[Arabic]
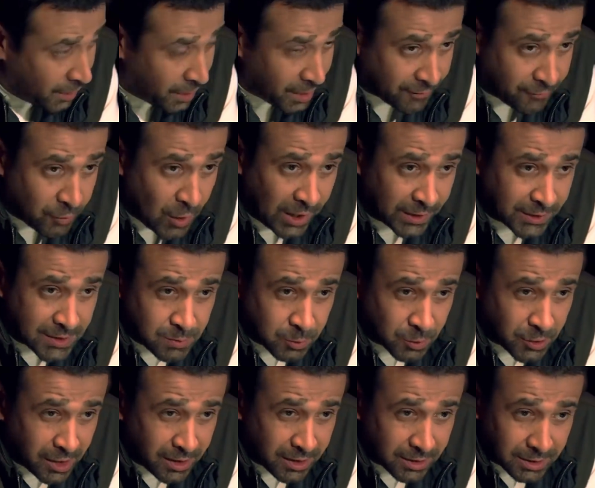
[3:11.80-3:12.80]
تعرف واحد
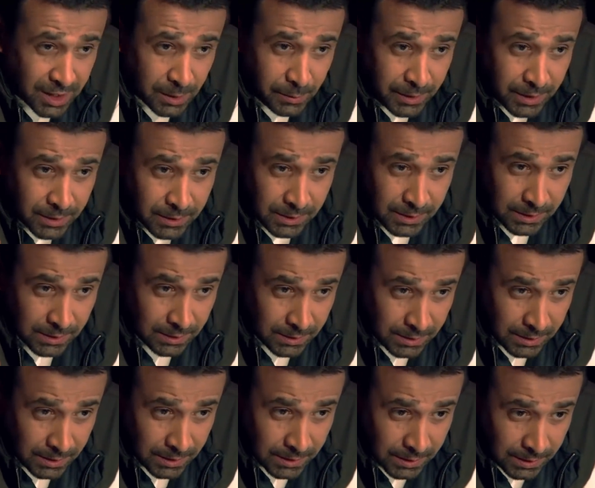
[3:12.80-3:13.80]
اسمه طارق الضبع
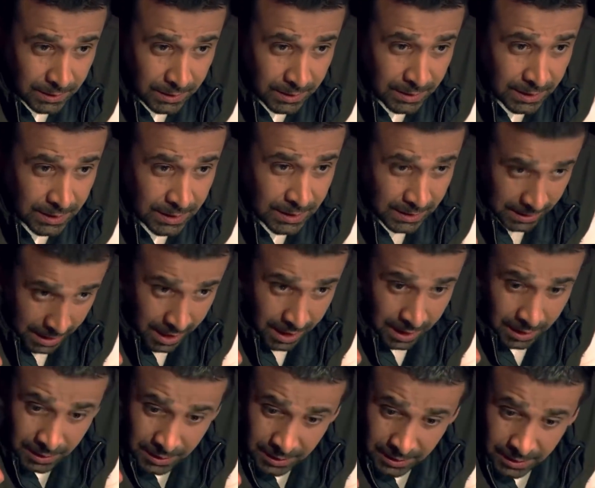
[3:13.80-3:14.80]
الضبع
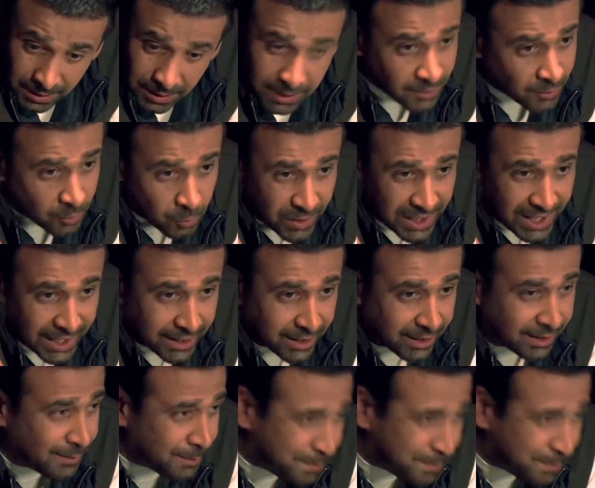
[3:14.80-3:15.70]
اه لا ولا انا